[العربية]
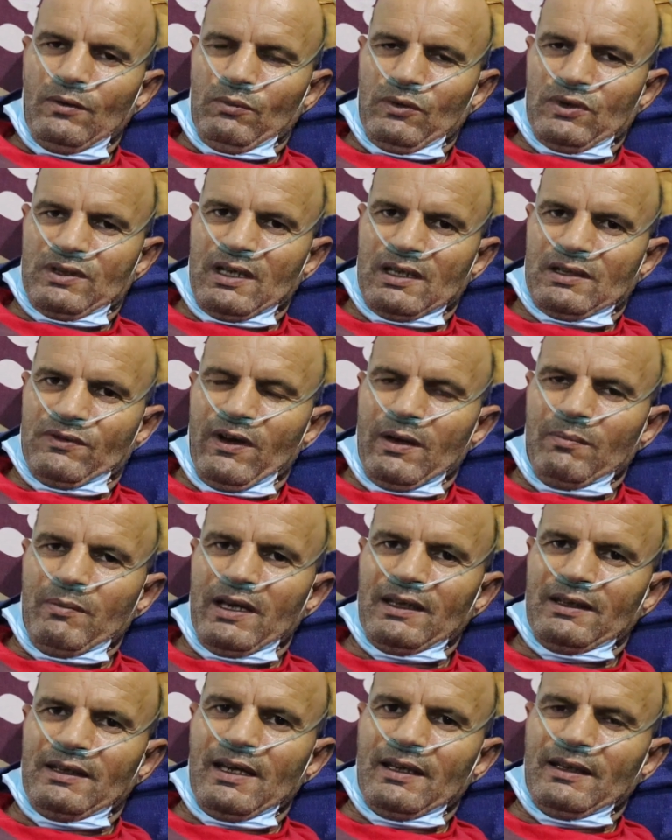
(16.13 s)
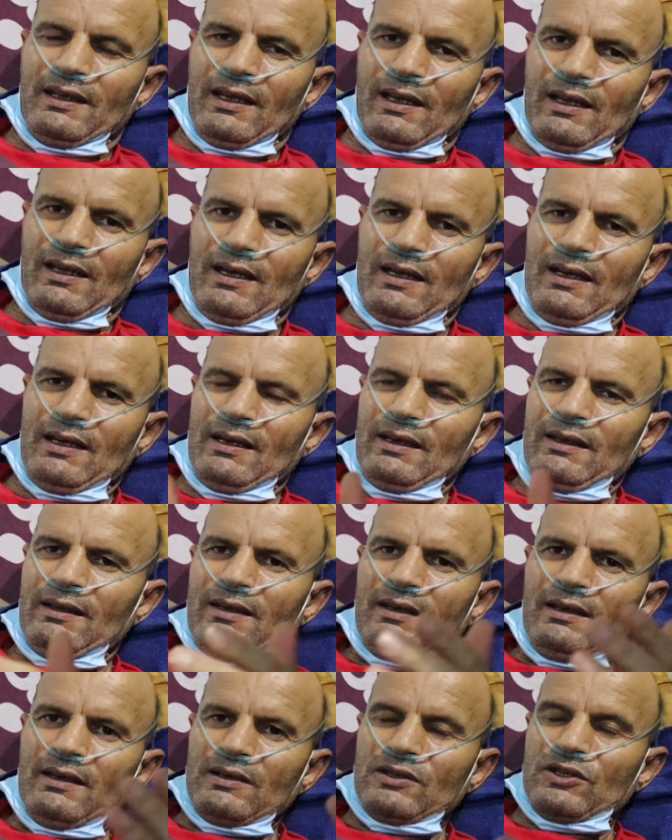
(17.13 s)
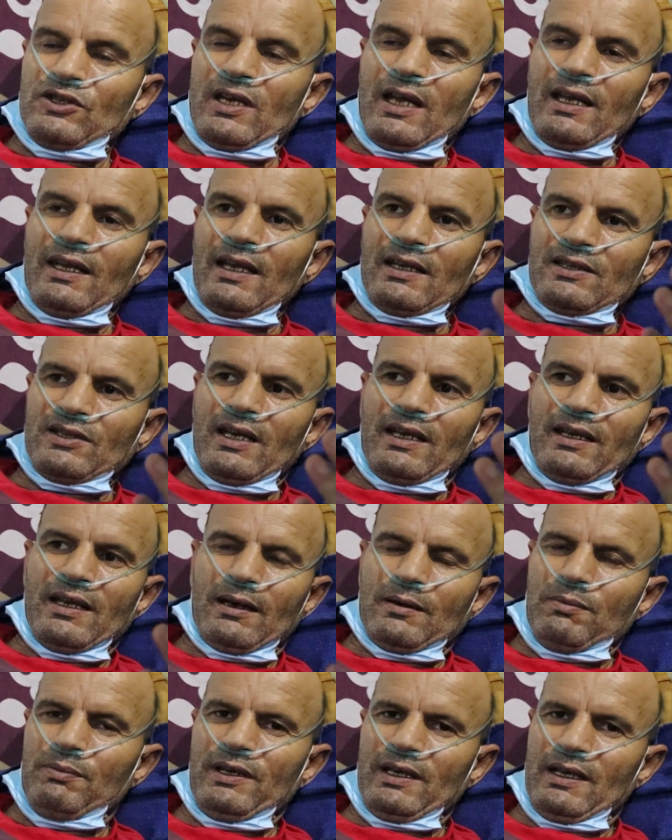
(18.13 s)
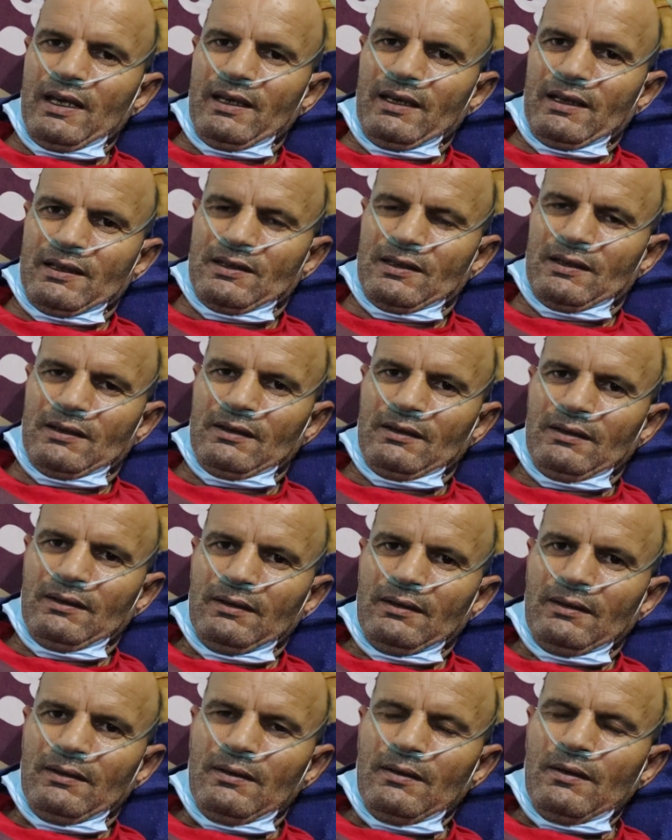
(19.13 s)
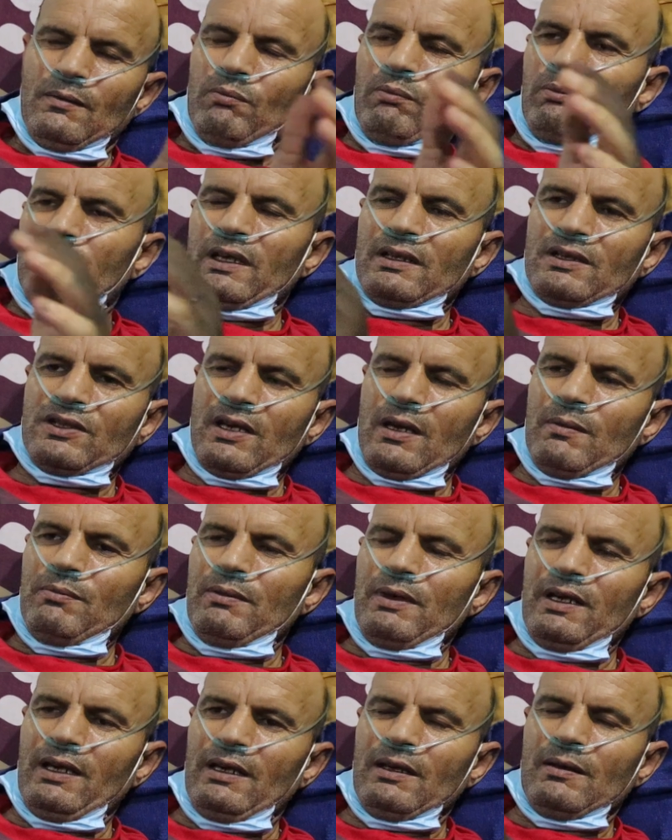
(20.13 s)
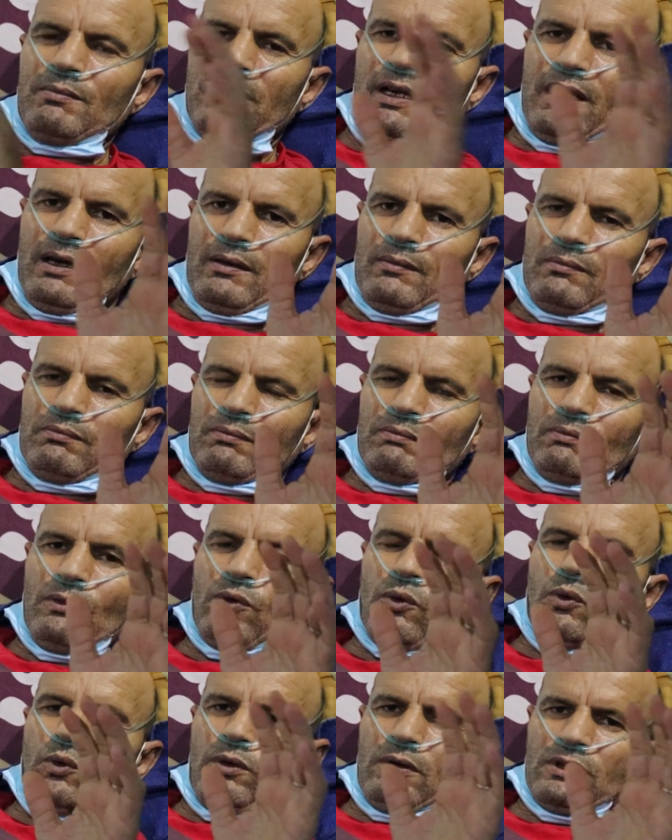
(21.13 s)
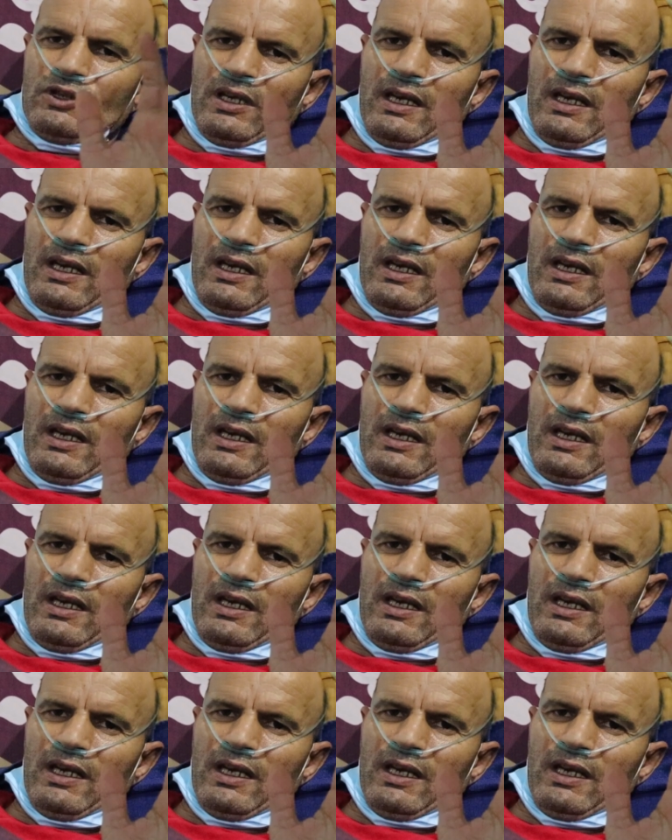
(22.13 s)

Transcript: المستشفى الميداني هذايا جنه جنه كبيره ياسر من جميع ما من كل